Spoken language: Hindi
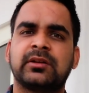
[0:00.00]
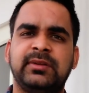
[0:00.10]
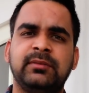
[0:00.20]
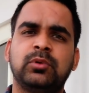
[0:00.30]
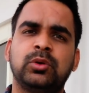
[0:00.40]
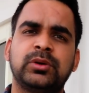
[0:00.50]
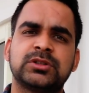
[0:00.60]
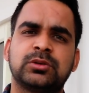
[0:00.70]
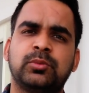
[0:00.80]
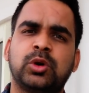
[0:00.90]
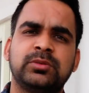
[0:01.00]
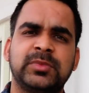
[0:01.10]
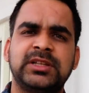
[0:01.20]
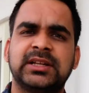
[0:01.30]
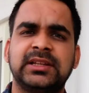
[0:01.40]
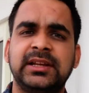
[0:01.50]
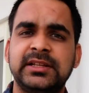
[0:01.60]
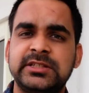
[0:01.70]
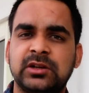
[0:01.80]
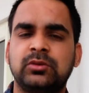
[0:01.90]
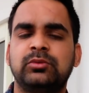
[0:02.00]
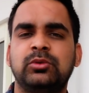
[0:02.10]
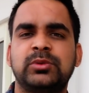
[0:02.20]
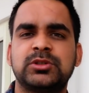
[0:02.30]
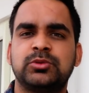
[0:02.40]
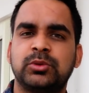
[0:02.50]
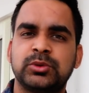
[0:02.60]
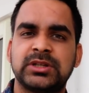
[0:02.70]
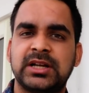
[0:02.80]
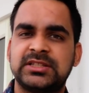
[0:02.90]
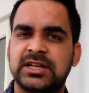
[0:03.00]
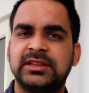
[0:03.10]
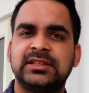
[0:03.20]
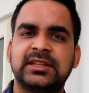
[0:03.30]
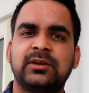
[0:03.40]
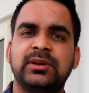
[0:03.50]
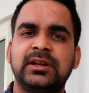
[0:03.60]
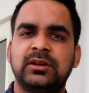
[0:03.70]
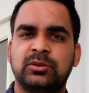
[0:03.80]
फेक फॉलोअर्स तो बहुत मिल जाते हैं लेकिन जनरल फॉलोअर्स जो कुछ अच्छा दिखता है उन्हें